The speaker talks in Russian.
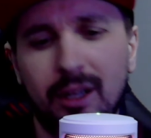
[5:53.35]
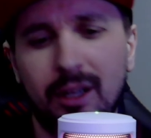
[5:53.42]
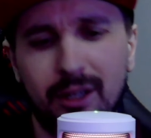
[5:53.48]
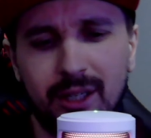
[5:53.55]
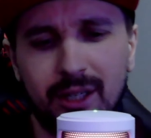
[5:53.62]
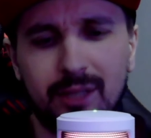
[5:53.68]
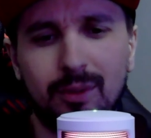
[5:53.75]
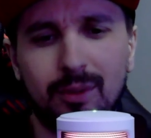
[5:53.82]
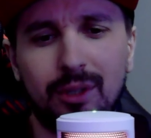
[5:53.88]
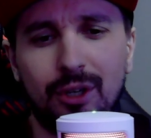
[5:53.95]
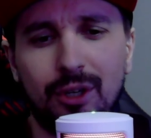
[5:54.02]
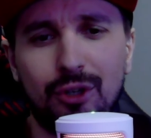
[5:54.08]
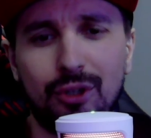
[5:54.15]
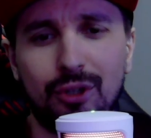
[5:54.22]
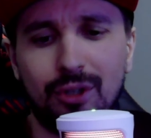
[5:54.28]
Раз, два,
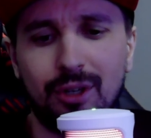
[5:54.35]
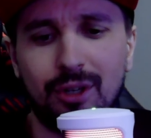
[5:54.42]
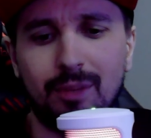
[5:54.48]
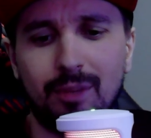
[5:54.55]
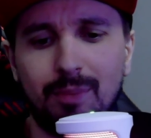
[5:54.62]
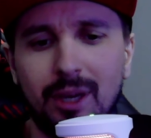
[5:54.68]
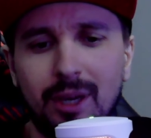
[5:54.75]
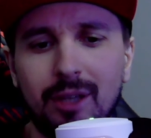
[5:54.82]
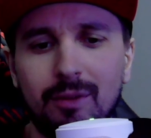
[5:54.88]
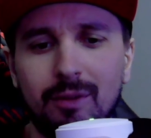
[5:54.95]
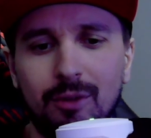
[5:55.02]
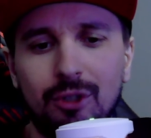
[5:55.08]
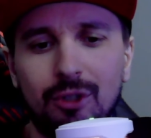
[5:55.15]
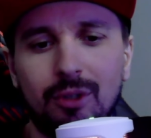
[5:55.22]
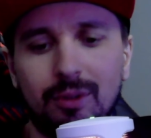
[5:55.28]
три, четыре, пять.
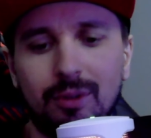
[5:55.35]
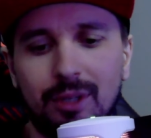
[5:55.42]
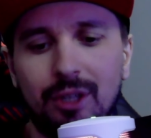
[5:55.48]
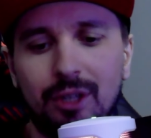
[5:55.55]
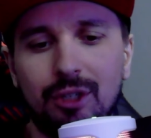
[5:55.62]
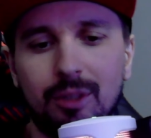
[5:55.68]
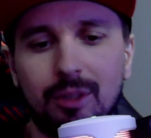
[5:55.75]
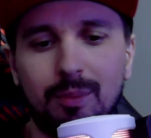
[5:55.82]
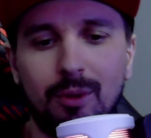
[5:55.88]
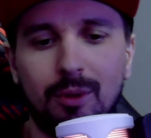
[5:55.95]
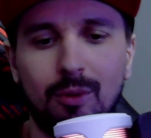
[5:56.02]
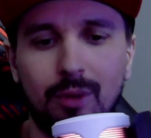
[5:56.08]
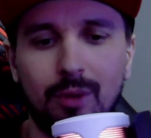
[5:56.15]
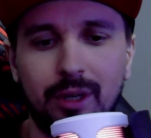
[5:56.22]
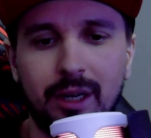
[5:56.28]
Вышел зайчик
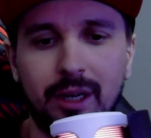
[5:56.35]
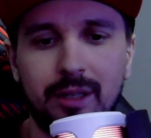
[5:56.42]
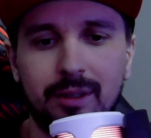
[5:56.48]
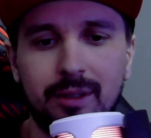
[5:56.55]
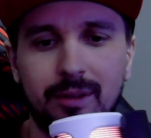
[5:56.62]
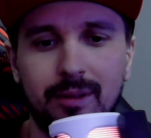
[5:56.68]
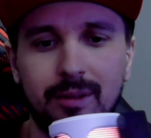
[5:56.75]
погулять.